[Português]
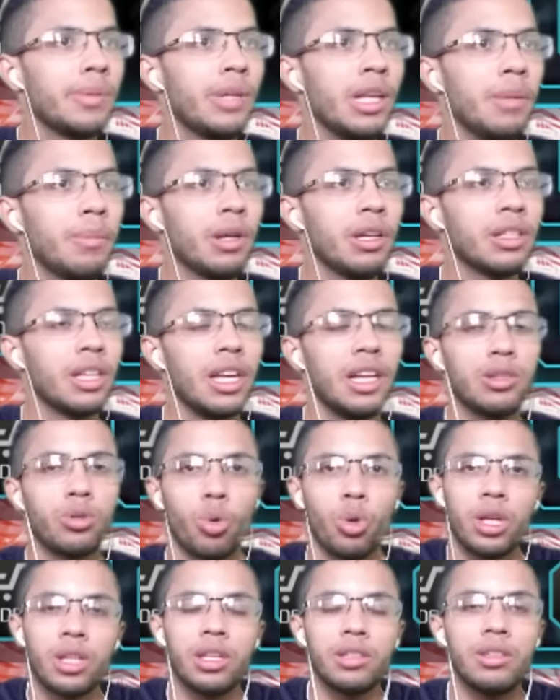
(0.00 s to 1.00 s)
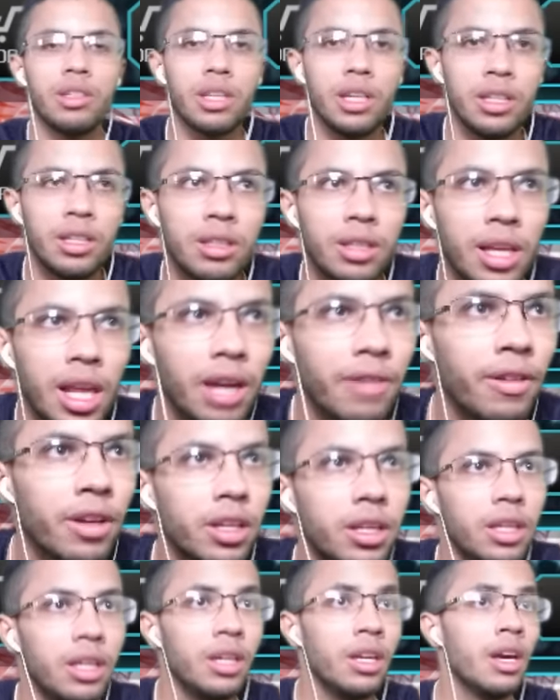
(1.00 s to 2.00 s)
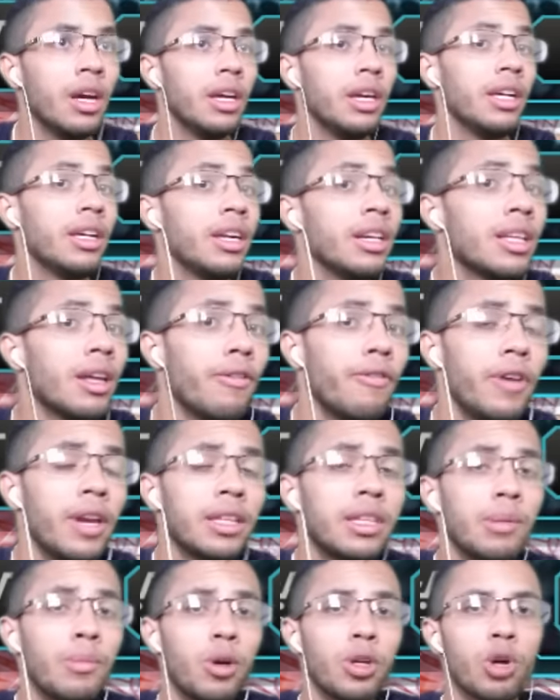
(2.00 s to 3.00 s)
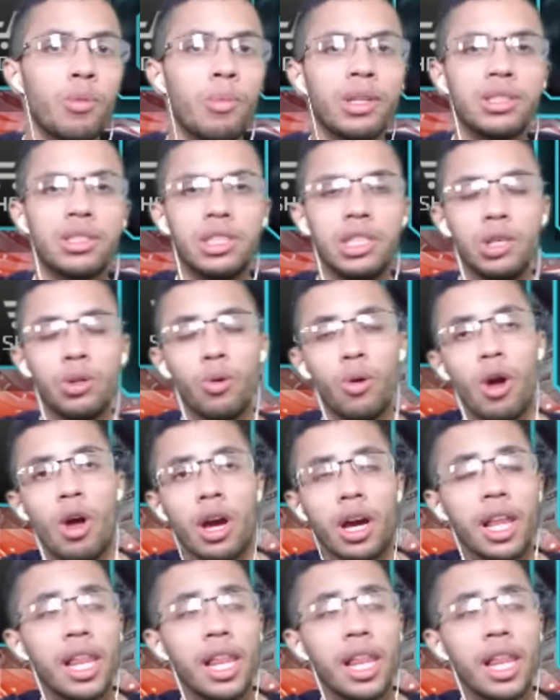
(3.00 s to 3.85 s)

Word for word: Lembrando, galera, toda terça e quinta tem live aqui. E quinta-feira tem Moro Cuba 5.